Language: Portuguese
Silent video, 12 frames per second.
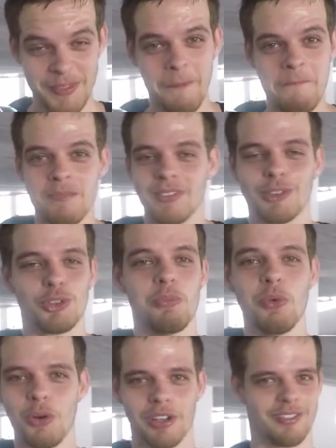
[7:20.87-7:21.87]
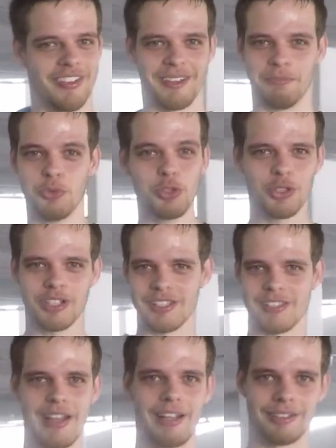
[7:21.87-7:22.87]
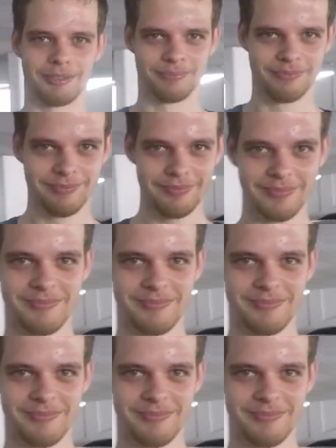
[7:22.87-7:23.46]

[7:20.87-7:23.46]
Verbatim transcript: criado. Vamos que vamos. Fala 25 km